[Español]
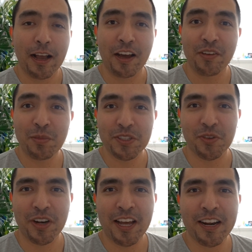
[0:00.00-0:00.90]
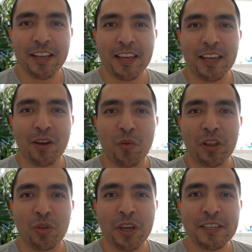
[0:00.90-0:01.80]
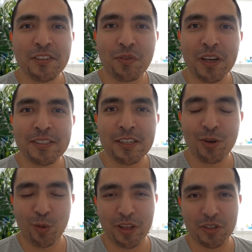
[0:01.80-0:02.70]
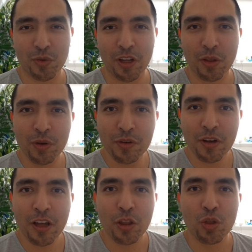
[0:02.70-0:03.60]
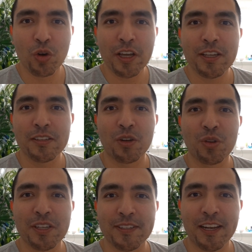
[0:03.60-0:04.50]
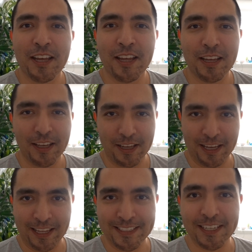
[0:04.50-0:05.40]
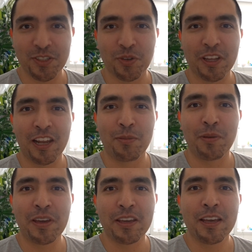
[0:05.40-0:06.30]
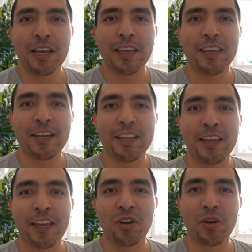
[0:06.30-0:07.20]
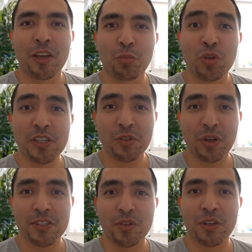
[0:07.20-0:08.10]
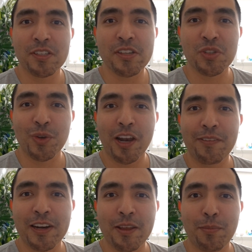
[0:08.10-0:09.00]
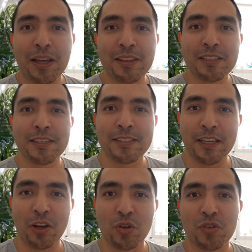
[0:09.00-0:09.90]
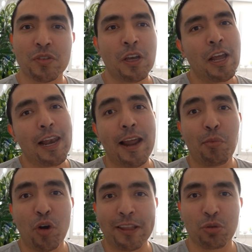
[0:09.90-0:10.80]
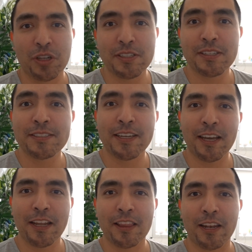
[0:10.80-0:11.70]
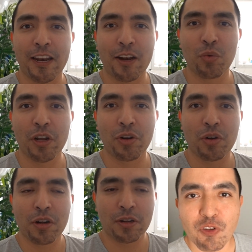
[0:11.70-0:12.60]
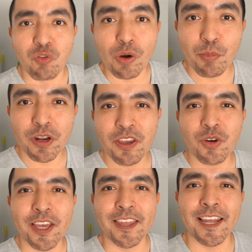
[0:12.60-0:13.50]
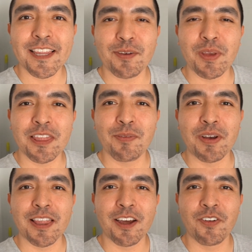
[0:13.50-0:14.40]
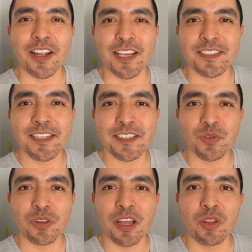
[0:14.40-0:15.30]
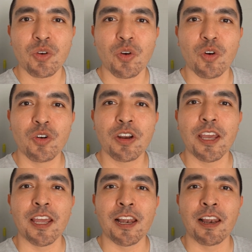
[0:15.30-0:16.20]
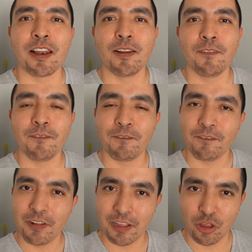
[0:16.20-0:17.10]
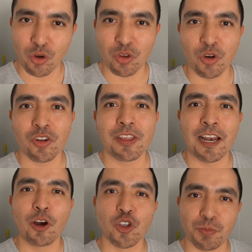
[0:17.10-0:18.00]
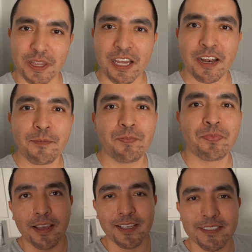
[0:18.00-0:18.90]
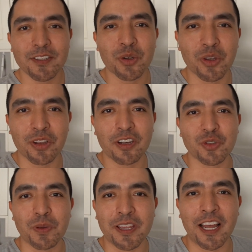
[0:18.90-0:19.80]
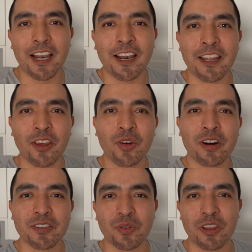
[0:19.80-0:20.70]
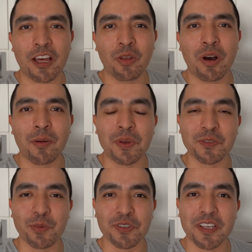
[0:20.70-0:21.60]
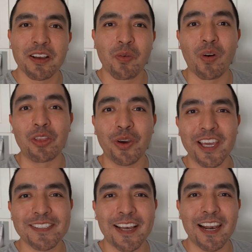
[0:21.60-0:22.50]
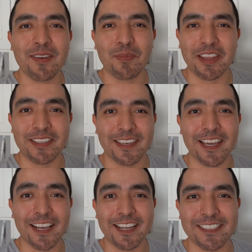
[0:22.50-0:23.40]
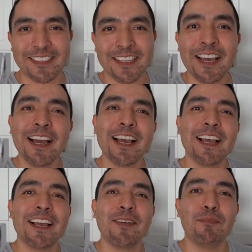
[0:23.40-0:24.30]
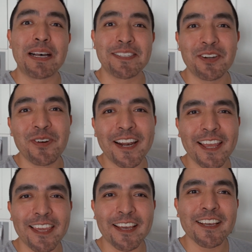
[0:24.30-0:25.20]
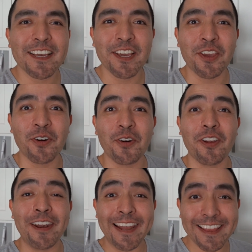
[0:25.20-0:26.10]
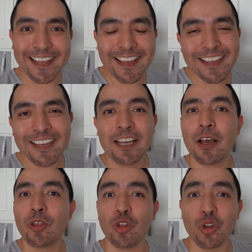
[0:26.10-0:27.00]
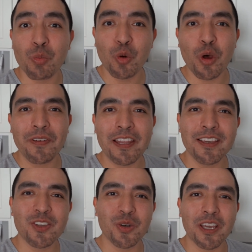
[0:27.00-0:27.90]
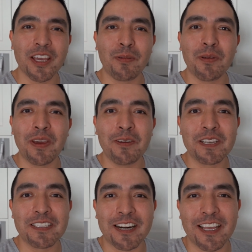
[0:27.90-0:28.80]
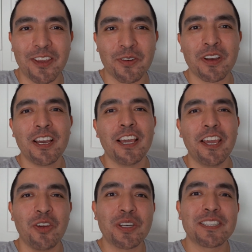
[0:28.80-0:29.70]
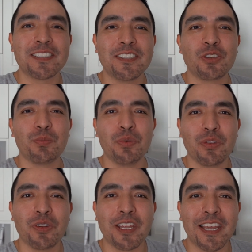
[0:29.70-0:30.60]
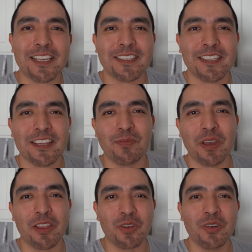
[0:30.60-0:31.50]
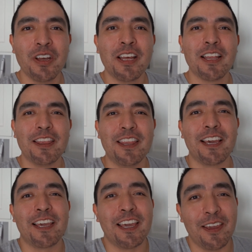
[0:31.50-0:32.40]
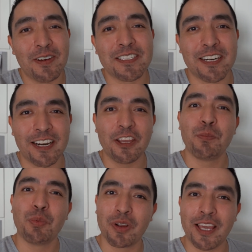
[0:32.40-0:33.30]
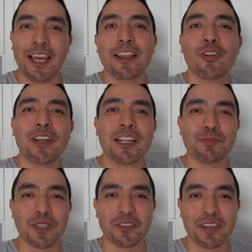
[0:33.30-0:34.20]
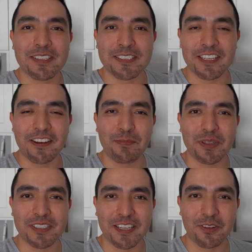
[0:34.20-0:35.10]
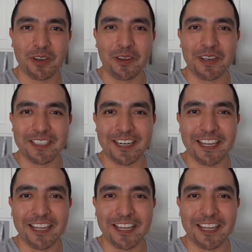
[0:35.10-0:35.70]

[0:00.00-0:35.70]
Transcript: Cabe mencionar que cuando ella se fue a hacer el ultrasonido, no le quisieron decir eh, el sexo del bebé, ya que dijeron que en muchas ocasiones suele haber demandas si los laboratoristas llegan a tener algún error. Fue por ello que directamente mandaron este resultado con el, doctor del hospital. Este doctor del hospital le dio el resultado a mi esposa. Cuando ella sale me dice, ¿qué crees? Va a ser una niña. Y yo, neta, todo el mundo había dicho que el bebé iba a ser niño. Y yo hasta cierto punto tenía ese sentimiento de que iba a ser niño porque ya todas las personas estaban pensando que iba a ser